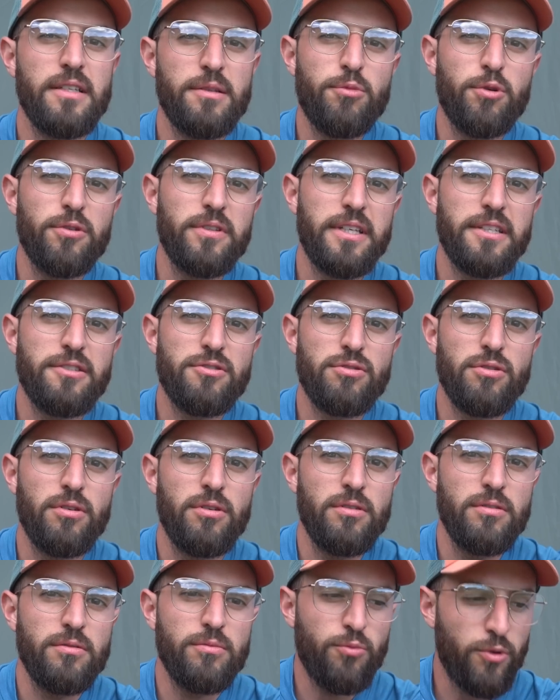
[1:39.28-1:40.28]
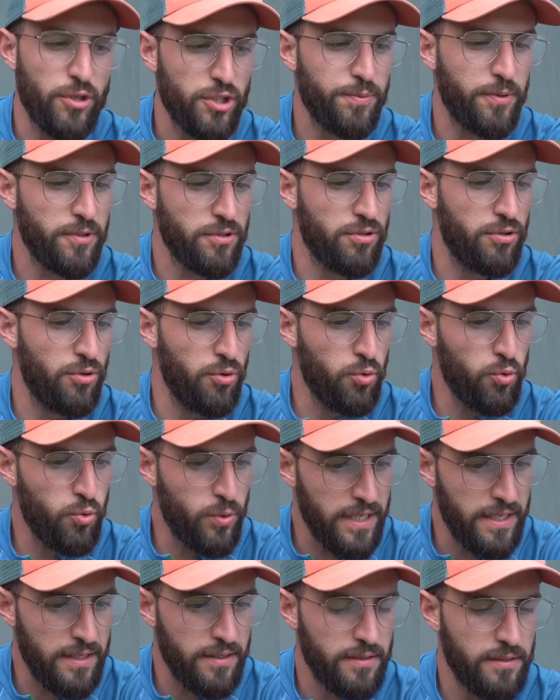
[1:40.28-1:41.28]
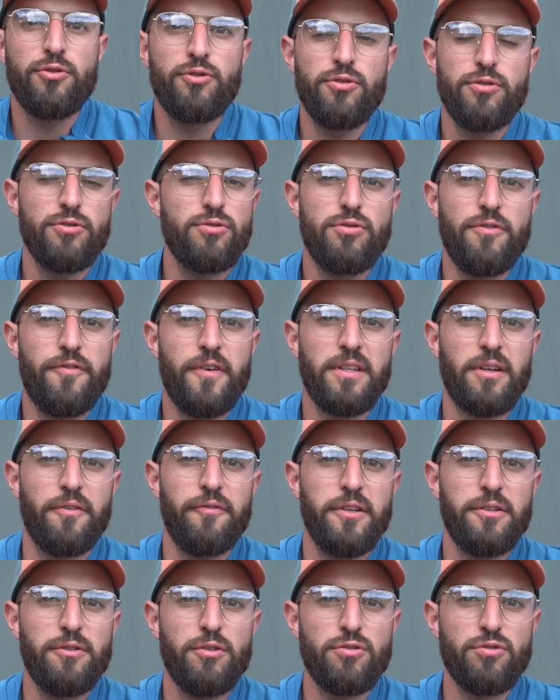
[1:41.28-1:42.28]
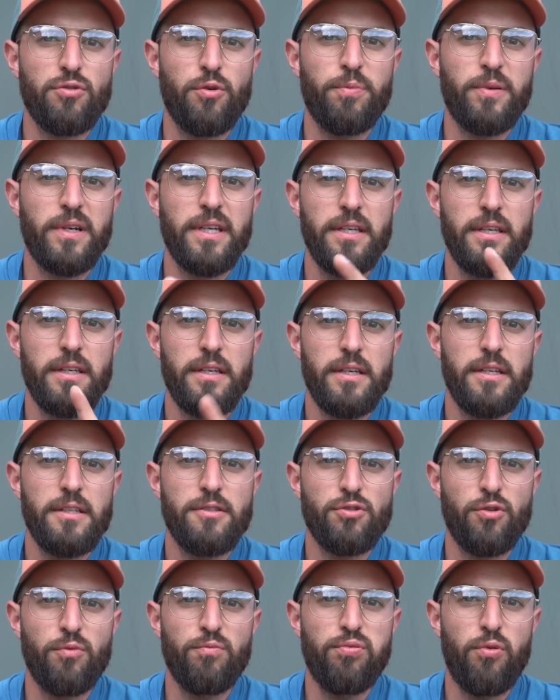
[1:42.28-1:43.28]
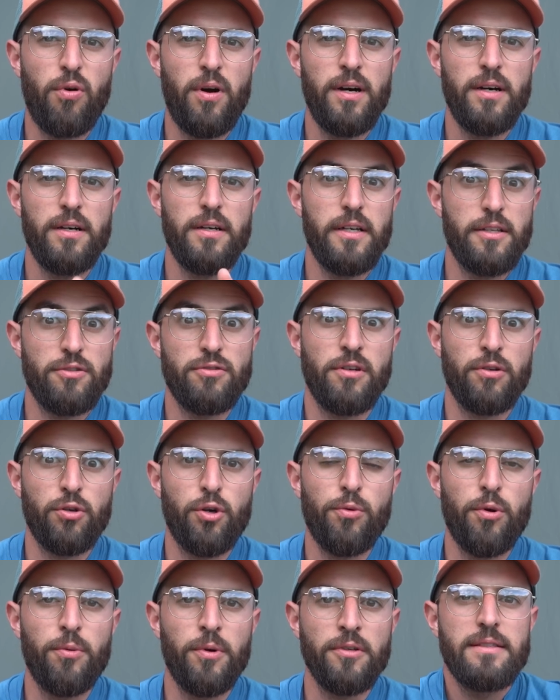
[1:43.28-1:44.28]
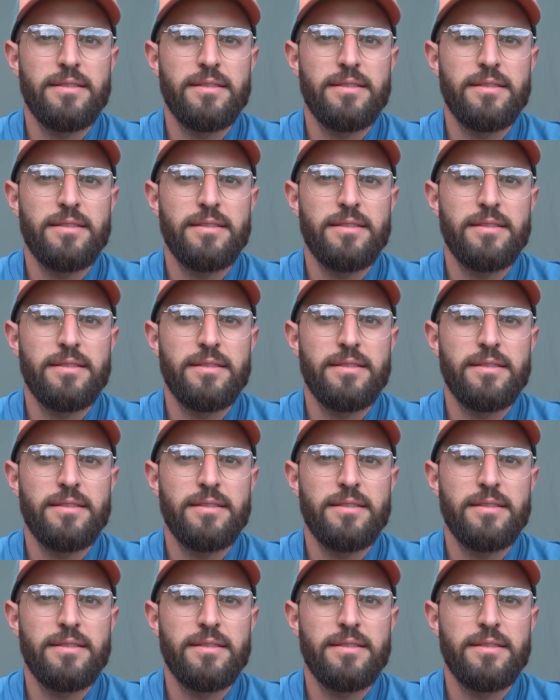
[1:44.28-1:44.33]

une bonne question. Moi, je pense que oui, juste du fait en fait de son prix et de son poids et de son encombrement.